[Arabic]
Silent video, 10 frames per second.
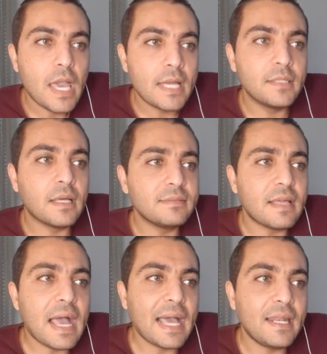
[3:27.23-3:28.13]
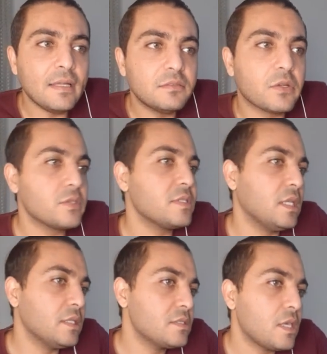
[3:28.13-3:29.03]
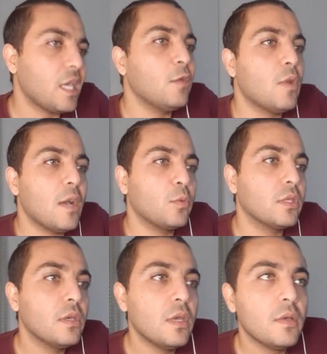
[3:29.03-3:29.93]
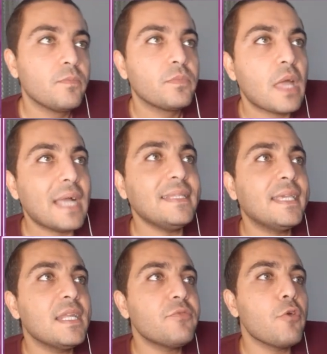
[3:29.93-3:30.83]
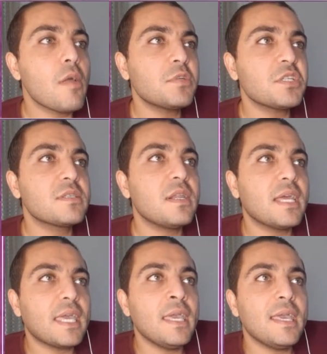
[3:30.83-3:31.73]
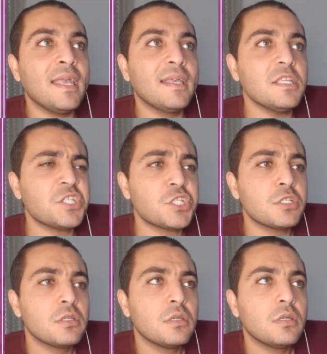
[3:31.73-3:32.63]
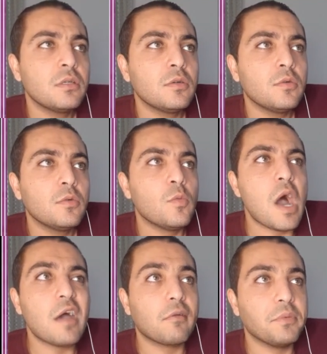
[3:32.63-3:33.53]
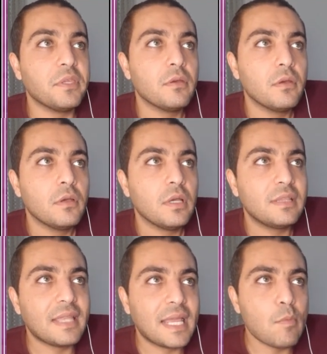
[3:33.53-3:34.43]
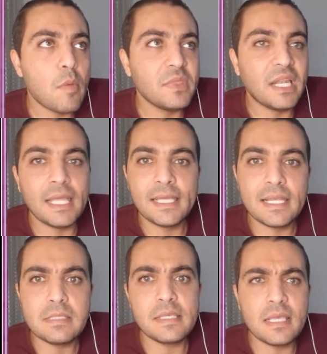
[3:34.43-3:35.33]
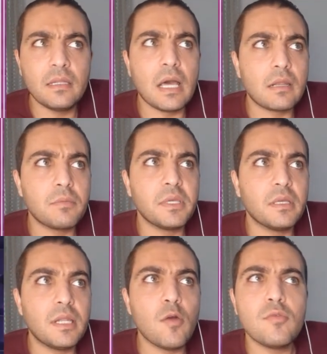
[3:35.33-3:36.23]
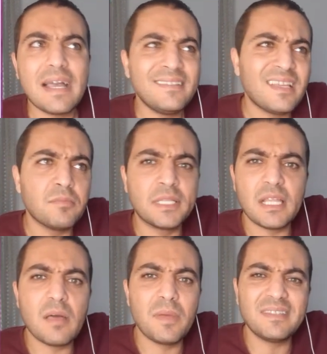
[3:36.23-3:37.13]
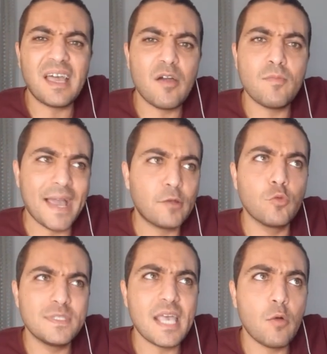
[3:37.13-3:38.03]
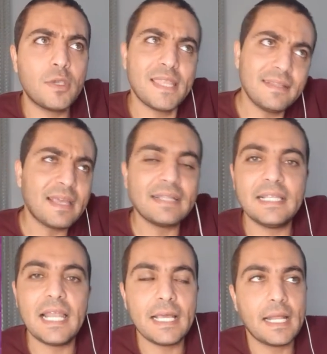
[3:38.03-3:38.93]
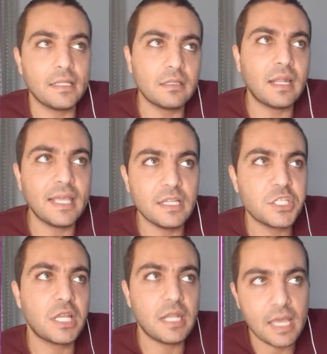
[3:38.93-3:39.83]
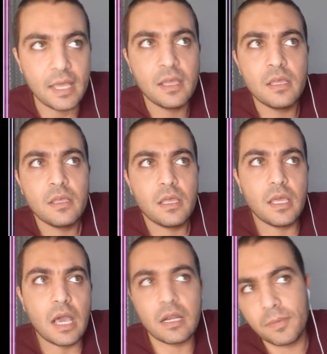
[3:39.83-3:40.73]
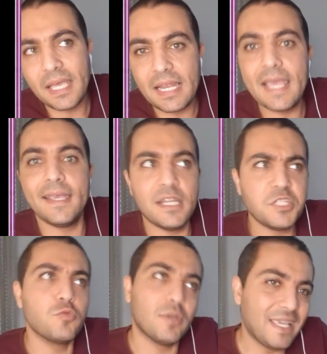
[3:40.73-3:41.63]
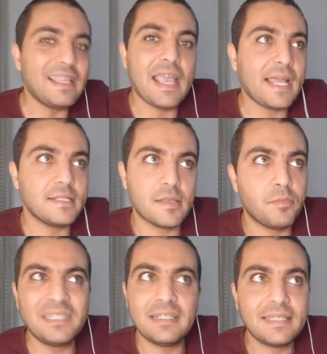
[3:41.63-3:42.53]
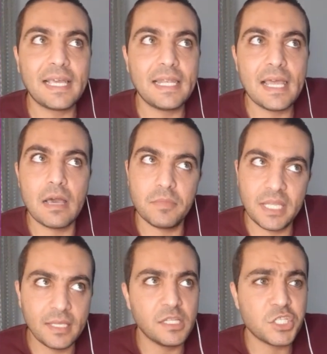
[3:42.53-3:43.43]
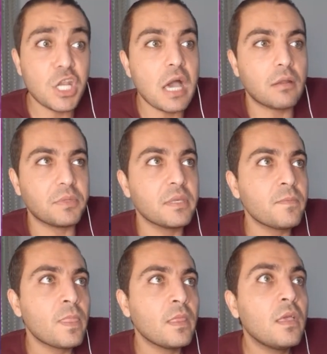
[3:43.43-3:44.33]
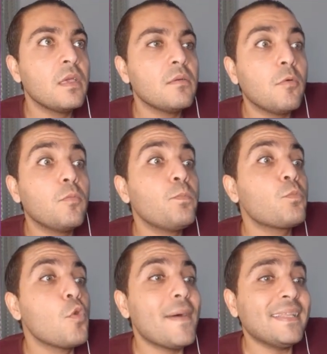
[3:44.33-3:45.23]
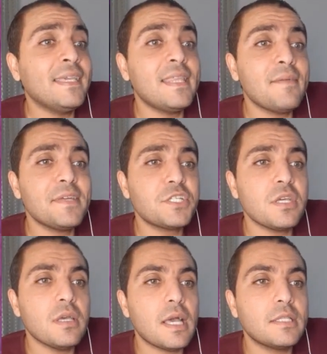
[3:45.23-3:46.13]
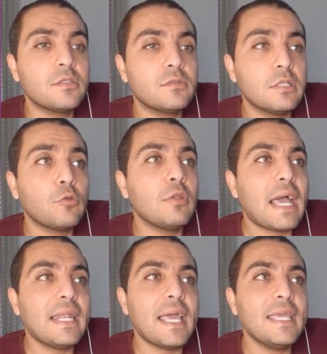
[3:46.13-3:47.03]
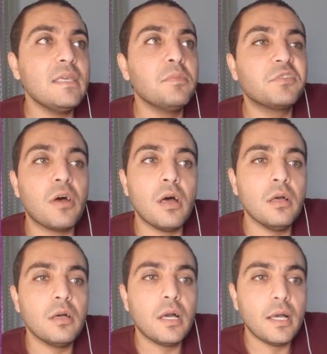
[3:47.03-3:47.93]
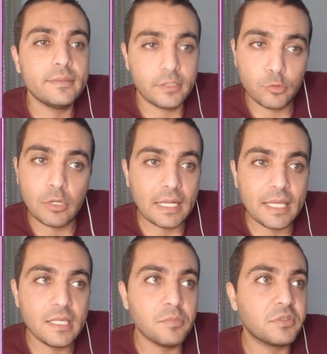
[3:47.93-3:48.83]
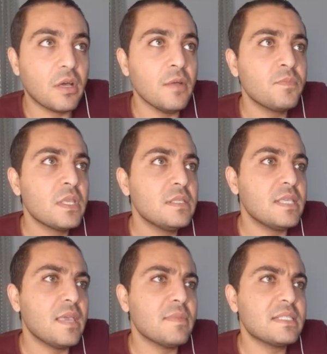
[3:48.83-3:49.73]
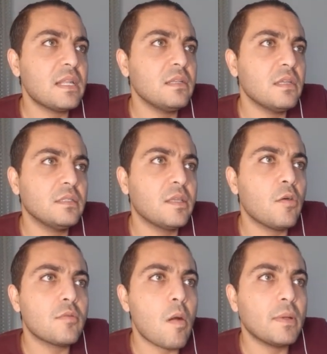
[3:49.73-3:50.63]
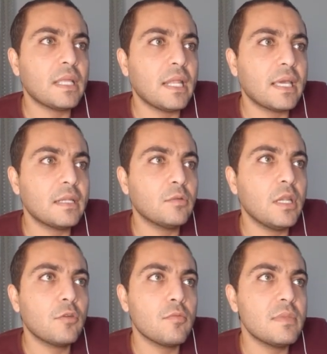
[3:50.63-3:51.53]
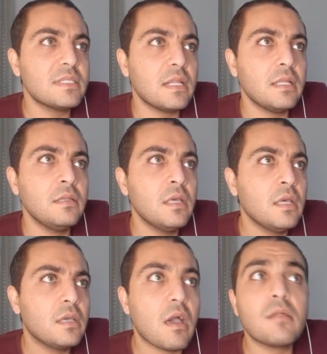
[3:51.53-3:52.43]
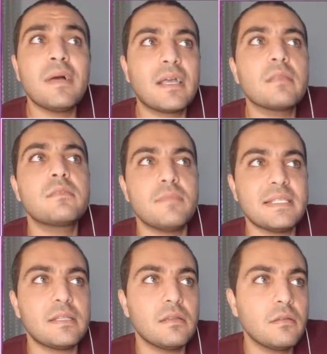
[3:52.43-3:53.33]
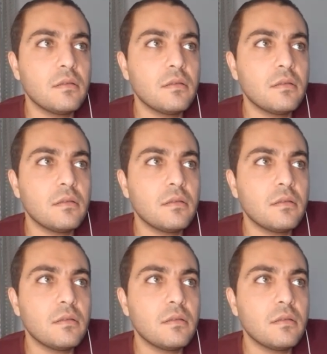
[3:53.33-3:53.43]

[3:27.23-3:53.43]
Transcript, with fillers: هنضغط على ترانسليت حلو قوي عندك هنا فوق يا باشا ظاهر لك ايه انجلش وعربي الترجمه من الانجليزيه للعربيه لو عندك متلخبطه او معكوسه او كده انت عدلها يعني اضغط على انجلش خليها عربي خليها انجلش وكده يعني ظبطها انت خليها من انجلش لعربي وبعد كده يا باشا هتدخل على اي بطاقه تدخل على اي بطاقه زي مثلا ندور مع بعض على كارت وليكن مثلا كارما كات مثلا